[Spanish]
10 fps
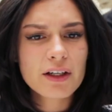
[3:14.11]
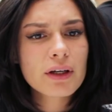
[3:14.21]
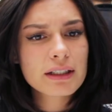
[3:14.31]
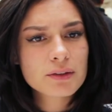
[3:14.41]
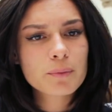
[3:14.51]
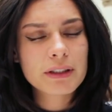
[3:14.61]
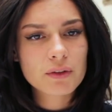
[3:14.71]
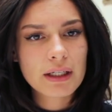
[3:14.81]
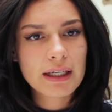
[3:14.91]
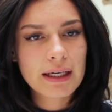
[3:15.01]
Creo que es un
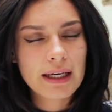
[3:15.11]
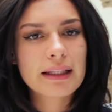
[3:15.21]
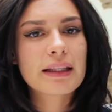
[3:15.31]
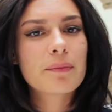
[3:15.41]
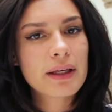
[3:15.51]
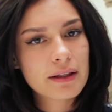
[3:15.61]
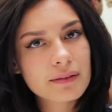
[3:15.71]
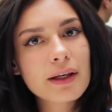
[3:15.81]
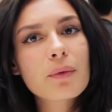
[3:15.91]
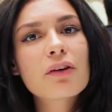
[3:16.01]
personaje que
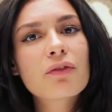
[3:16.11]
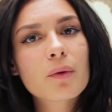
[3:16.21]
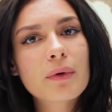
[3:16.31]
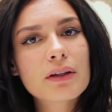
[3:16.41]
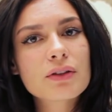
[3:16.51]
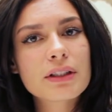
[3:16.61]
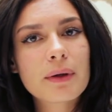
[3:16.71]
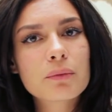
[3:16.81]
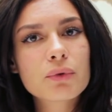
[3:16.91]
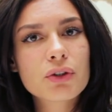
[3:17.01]
también de igual forma nos
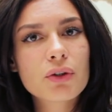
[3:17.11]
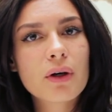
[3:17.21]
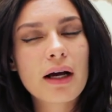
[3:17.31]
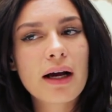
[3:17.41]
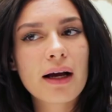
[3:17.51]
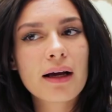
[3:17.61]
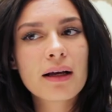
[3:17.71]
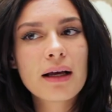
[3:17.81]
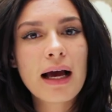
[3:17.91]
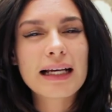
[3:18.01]
lleva mucho a,
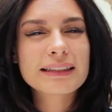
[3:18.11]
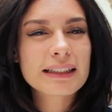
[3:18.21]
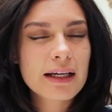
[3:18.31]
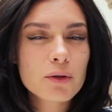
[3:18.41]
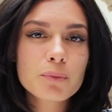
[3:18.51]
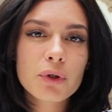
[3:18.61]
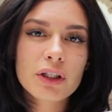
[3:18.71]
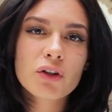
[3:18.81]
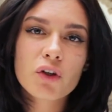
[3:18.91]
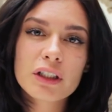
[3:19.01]
cerrar un
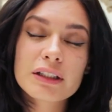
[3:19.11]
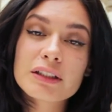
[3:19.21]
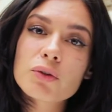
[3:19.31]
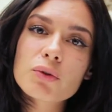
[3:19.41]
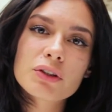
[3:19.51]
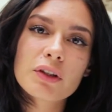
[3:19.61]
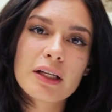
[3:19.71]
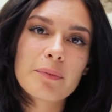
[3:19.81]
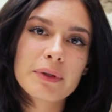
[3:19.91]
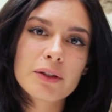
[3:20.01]
poquito con el discurso
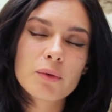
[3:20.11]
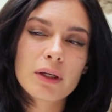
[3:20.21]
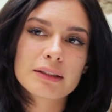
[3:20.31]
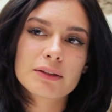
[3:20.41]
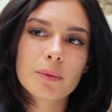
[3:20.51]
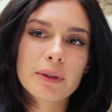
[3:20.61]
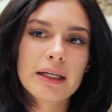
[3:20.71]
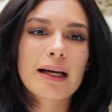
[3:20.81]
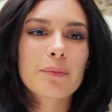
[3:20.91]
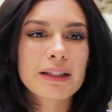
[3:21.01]
de la película sobre
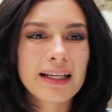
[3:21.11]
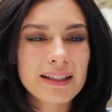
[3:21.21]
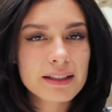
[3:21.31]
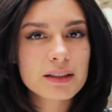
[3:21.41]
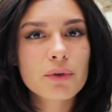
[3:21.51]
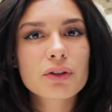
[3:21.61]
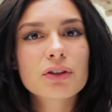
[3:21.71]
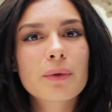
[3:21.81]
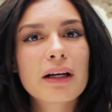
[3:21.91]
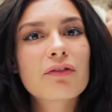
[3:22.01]
el capitalismo,
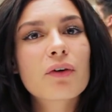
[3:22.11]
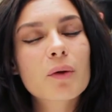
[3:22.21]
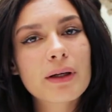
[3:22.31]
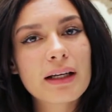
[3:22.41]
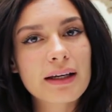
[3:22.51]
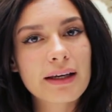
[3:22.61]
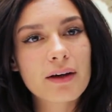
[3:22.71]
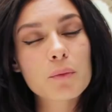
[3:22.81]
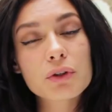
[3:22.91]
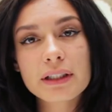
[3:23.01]
sobre la forma en la que
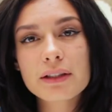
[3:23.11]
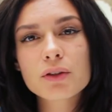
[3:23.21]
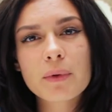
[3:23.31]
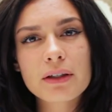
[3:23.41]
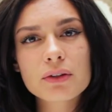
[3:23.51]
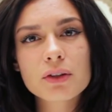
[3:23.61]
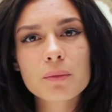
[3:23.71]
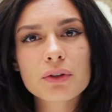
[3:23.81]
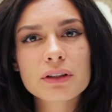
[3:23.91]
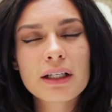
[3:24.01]
como seres humanos
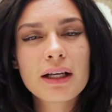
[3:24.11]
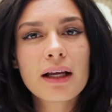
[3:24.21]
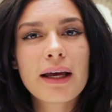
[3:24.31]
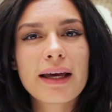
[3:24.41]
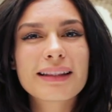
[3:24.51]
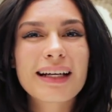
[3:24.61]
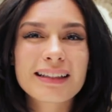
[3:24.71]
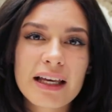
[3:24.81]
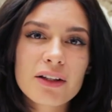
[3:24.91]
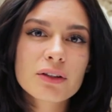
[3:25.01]
somos eh,
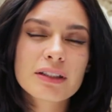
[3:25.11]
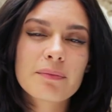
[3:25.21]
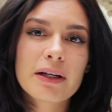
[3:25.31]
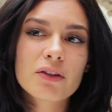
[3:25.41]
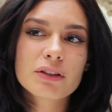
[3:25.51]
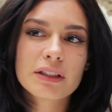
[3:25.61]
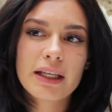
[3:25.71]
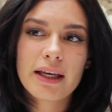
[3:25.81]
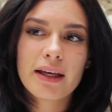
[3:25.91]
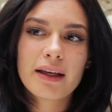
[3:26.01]
tratados a manos
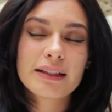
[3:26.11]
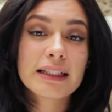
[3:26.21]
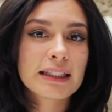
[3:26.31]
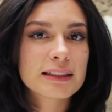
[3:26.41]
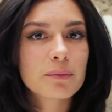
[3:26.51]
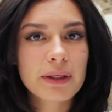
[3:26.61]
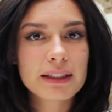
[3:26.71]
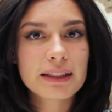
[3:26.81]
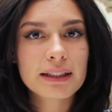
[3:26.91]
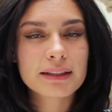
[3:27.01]
de, estas
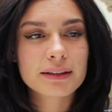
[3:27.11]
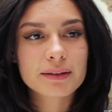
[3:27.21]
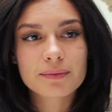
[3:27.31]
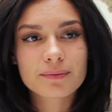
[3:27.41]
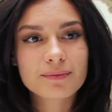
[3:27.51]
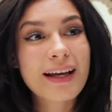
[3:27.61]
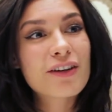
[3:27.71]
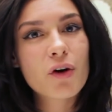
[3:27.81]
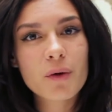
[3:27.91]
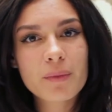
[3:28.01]
empresas
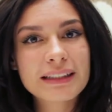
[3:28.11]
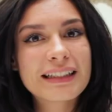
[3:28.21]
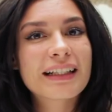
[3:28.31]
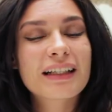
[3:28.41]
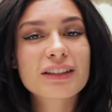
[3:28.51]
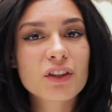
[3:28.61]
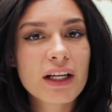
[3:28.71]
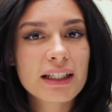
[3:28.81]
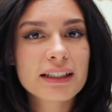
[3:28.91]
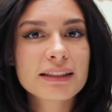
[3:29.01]
enormes
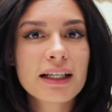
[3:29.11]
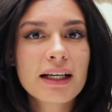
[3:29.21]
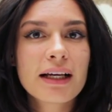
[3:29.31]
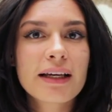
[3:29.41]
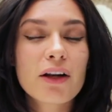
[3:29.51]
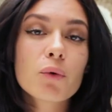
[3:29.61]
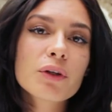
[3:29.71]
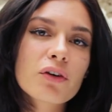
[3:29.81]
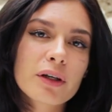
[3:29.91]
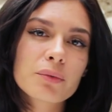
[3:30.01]
internacionales que lo
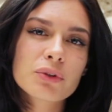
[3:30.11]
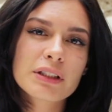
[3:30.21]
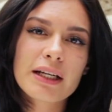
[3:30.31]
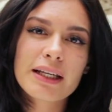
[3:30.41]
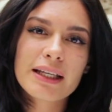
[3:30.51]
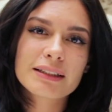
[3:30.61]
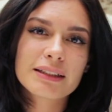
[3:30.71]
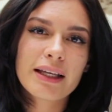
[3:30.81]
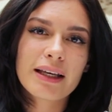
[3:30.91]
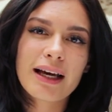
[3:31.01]
único que buscan
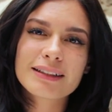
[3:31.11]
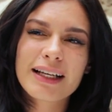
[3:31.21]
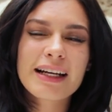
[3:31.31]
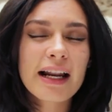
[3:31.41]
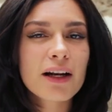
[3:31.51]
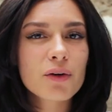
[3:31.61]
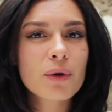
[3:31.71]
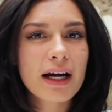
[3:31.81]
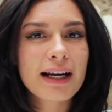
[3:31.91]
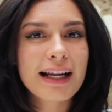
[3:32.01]
es eh, generar
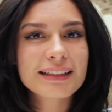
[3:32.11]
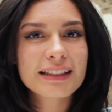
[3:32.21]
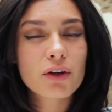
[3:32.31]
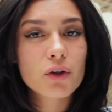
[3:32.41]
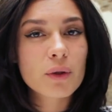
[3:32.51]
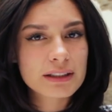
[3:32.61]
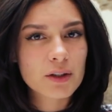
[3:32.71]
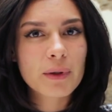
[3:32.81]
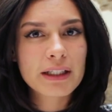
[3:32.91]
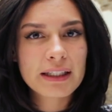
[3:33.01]
alguna ganancia con
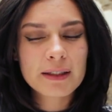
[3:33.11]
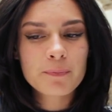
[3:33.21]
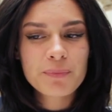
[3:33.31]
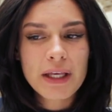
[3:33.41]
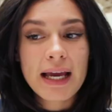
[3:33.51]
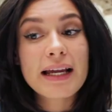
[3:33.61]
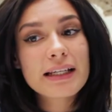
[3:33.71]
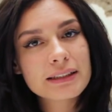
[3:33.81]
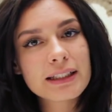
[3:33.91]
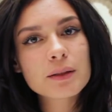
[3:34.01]
nuestra humanidad.
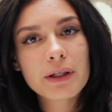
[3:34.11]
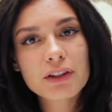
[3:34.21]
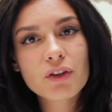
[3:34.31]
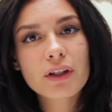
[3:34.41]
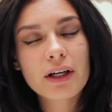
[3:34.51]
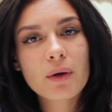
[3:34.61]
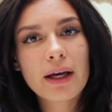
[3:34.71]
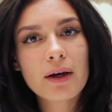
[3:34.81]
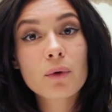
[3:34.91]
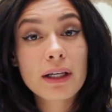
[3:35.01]
En este aspecto creo
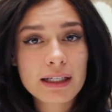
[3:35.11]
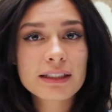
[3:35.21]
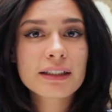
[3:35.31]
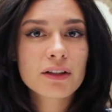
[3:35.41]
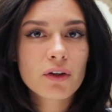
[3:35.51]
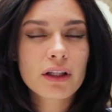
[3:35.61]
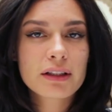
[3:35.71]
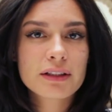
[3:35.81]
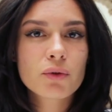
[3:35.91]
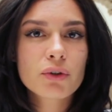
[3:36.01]
que un gran asiento
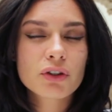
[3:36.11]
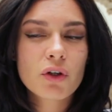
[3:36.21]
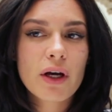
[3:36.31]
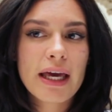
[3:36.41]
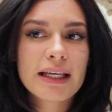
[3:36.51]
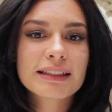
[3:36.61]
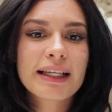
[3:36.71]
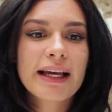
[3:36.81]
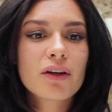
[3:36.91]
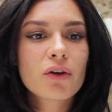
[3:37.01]
del discurso es
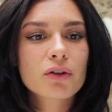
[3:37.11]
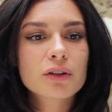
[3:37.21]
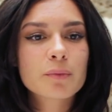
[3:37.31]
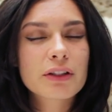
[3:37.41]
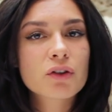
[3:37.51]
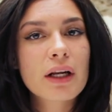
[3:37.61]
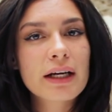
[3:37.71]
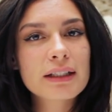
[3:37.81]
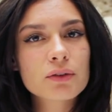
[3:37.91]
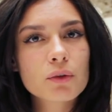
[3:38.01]
que los
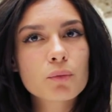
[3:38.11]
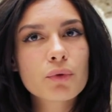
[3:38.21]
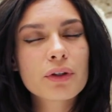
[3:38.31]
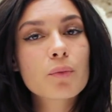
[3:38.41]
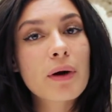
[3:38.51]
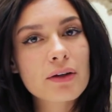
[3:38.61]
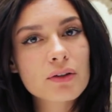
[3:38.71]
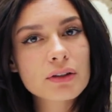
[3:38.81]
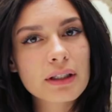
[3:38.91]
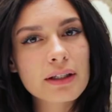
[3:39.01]
personajes son muy
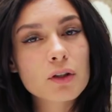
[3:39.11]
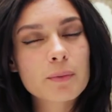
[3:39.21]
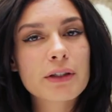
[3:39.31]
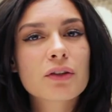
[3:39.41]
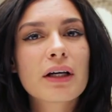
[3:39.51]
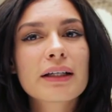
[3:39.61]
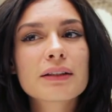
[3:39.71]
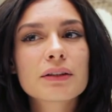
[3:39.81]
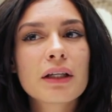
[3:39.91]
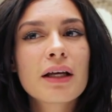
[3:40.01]
humanos, los
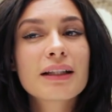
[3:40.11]
personajes